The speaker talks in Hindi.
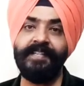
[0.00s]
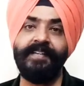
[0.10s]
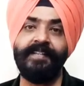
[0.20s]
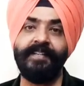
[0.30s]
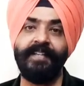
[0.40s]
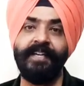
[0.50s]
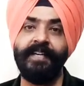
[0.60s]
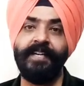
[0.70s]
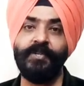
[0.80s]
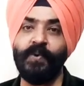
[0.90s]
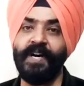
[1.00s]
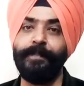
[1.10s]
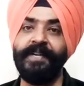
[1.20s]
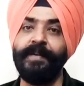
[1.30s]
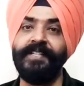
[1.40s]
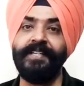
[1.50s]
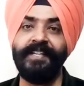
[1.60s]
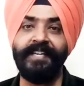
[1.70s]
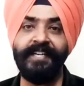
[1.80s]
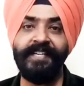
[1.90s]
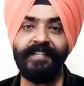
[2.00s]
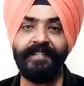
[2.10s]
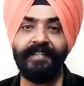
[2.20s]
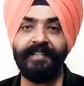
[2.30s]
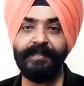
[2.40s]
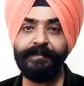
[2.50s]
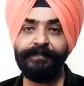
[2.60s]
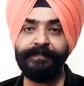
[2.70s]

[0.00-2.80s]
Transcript: हासिल कर सकते हैं जो आपने अभी तक नहीं हासिल किया